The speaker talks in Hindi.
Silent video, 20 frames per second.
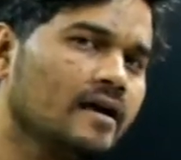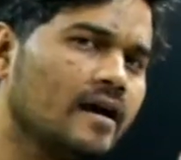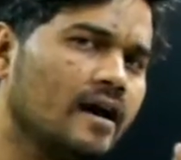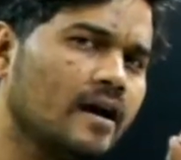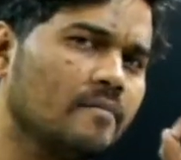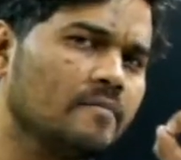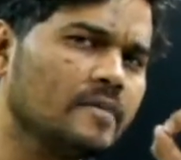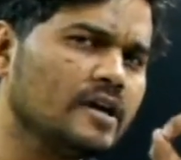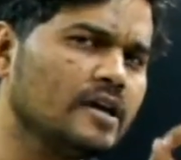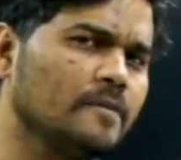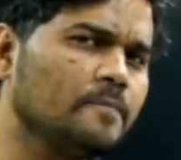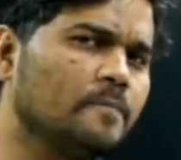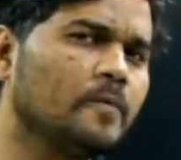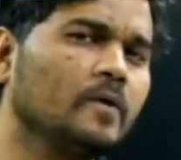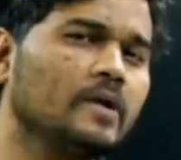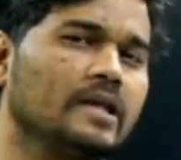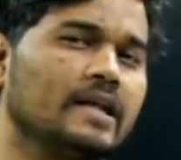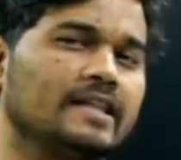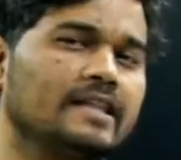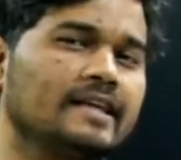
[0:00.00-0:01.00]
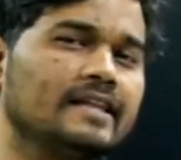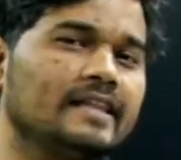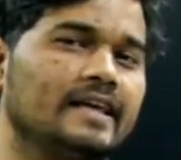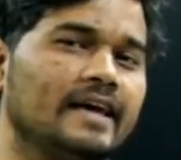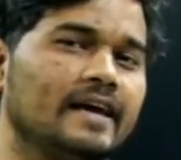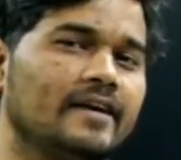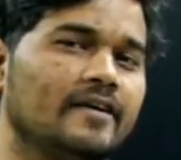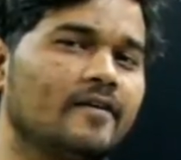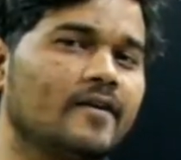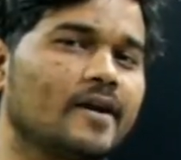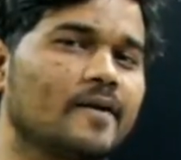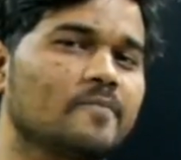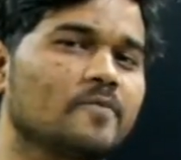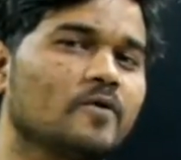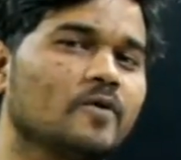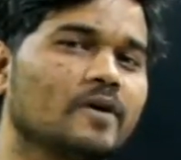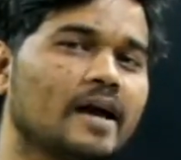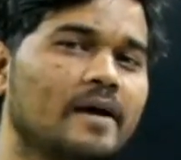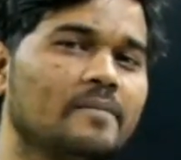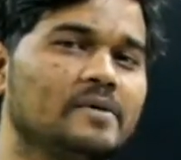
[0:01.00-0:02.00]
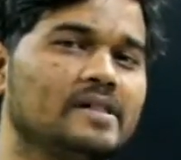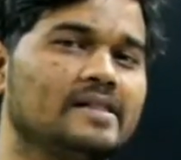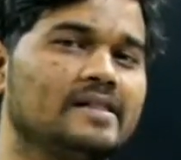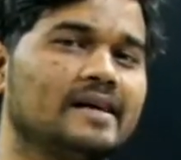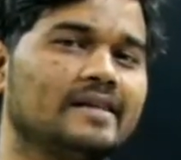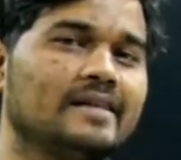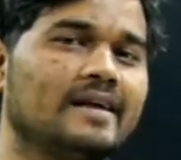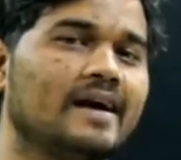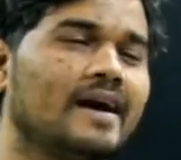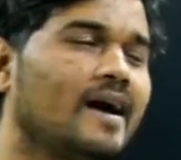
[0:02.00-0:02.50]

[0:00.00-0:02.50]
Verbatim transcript: हम इनपुट देते थे और हमको क्या मिलता था